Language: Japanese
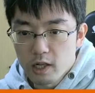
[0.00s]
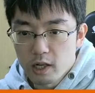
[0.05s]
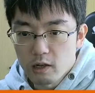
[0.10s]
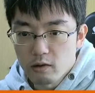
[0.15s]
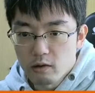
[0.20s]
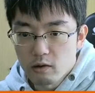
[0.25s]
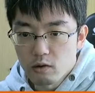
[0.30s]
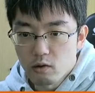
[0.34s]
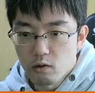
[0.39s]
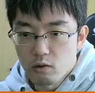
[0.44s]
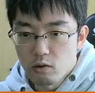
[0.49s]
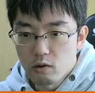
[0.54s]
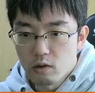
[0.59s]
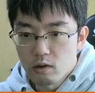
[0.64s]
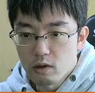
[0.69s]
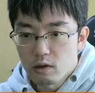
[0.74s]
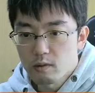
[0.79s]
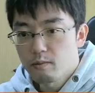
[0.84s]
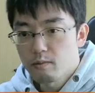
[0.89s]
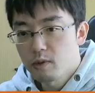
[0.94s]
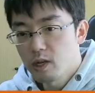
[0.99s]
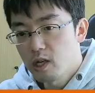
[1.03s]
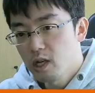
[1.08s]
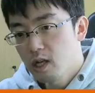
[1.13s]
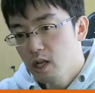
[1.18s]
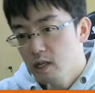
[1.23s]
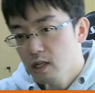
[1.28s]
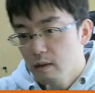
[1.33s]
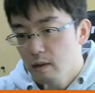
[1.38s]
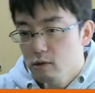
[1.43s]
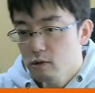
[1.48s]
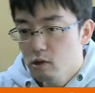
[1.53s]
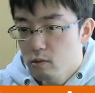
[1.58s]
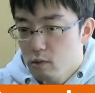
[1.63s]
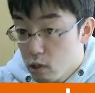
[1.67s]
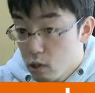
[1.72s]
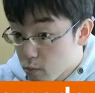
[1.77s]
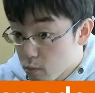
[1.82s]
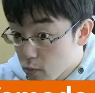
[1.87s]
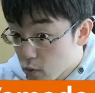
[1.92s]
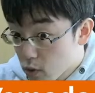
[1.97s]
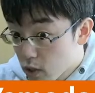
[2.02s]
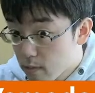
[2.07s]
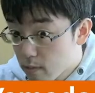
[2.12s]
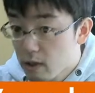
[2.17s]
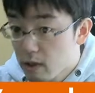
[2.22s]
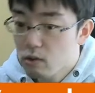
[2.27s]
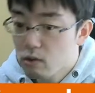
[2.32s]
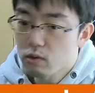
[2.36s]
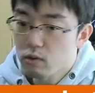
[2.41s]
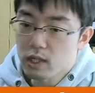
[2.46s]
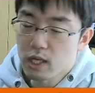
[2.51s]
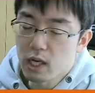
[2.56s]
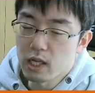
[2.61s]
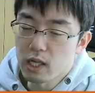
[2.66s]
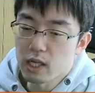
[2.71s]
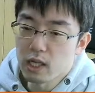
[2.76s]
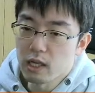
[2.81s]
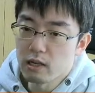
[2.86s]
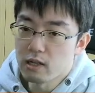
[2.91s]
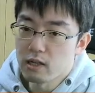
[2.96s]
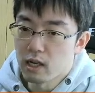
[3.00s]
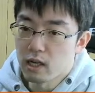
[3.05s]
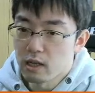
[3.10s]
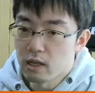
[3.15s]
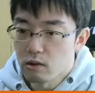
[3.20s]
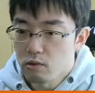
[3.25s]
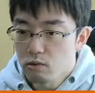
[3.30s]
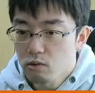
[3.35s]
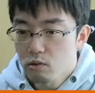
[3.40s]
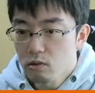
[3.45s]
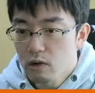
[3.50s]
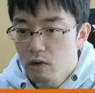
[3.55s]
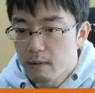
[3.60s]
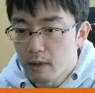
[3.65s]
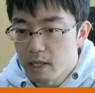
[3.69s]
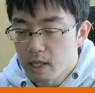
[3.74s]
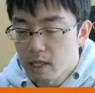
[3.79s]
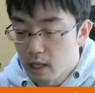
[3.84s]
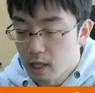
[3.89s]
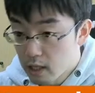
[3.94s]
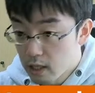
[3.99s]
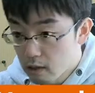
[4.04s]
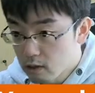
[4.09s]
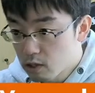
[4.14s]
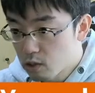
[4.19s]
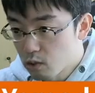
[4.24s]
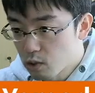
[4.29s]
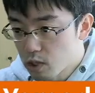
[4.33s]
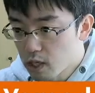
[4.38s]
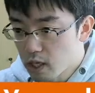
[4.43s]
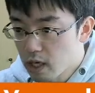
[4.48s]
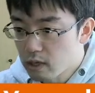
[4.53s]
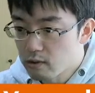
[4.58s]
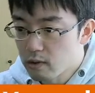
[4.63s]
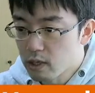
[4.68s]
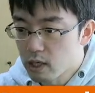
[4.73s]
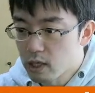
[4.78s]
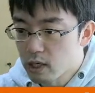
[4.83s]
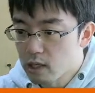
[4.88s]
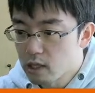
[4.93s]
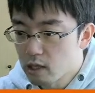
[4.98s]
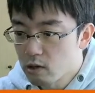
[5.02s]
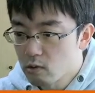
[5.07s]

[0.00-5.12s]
る、この E7 のビショップをね、まあ、どう使っていくかっていうところが、まあ、選択肢としてあるわけですけど